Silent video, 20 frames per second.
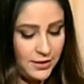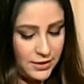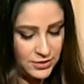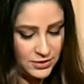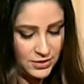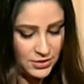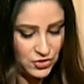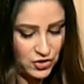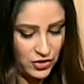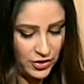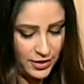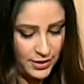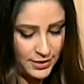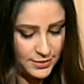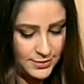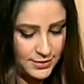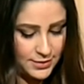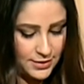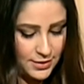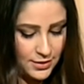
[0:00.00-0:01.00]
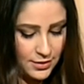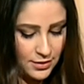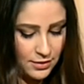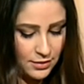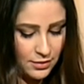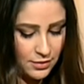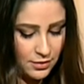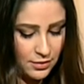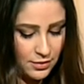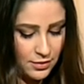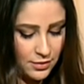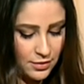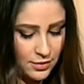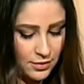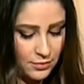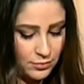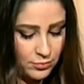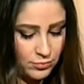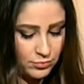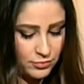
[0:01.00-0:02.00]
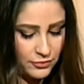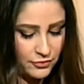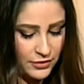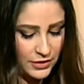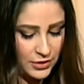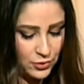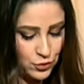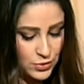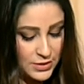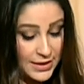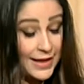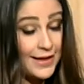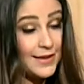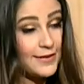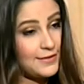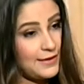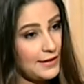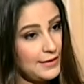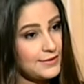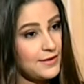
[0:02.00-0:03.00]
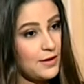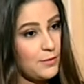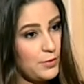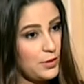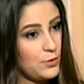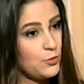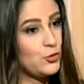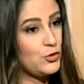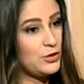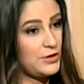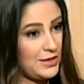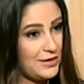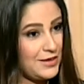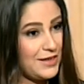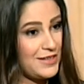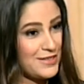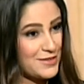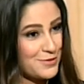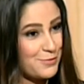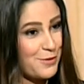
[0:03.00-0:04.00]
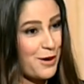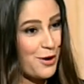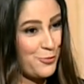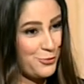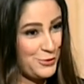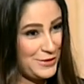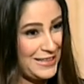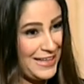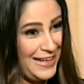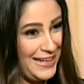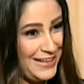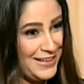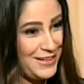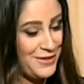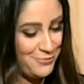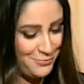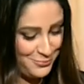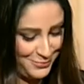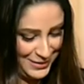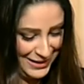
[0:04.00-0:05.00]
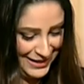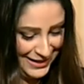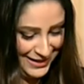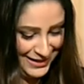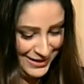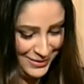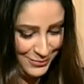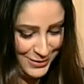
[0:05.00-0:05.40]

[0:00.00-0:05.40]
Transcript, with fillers: انت شاركتي آه، في النسخه الثالثه من منتدى اسمع واتكلم اللي